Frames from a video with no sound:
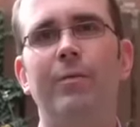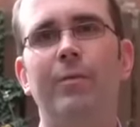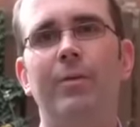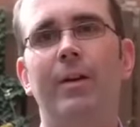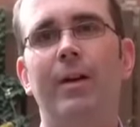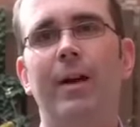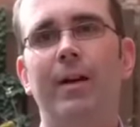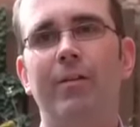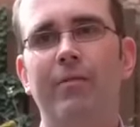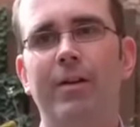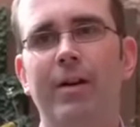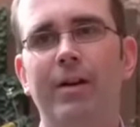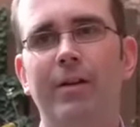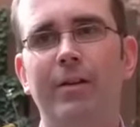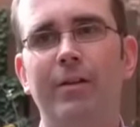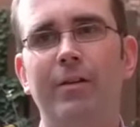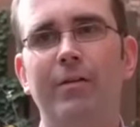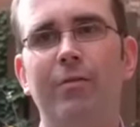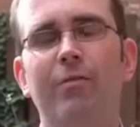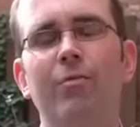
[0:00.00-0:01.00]
und kein
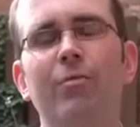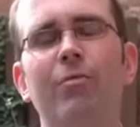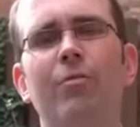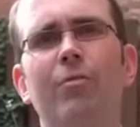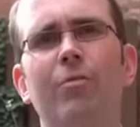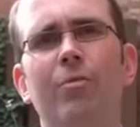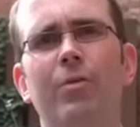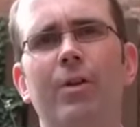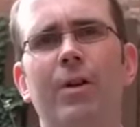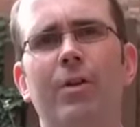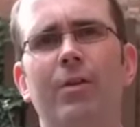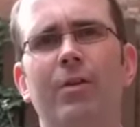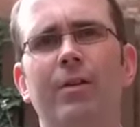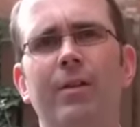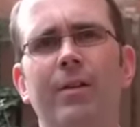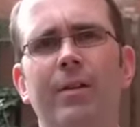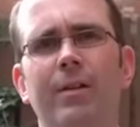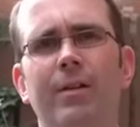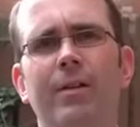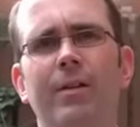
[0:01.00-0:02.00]
weiteren Zuzug auch
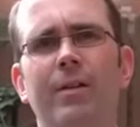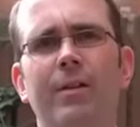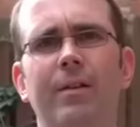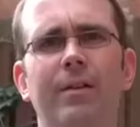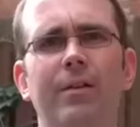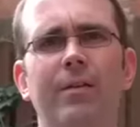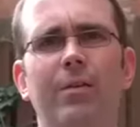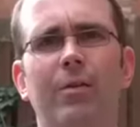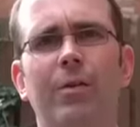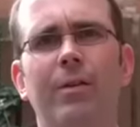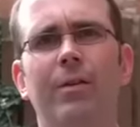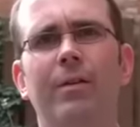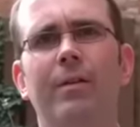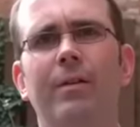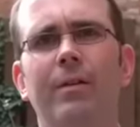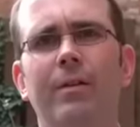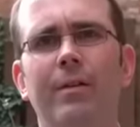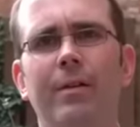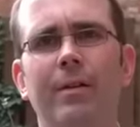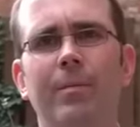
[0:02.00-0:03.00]
in die
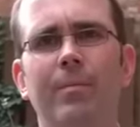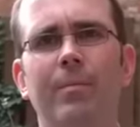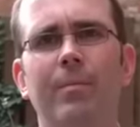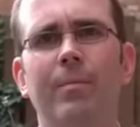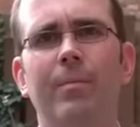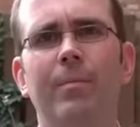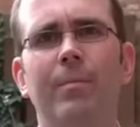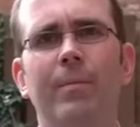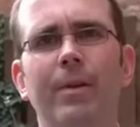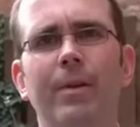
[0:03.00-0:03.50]
Orte ähm,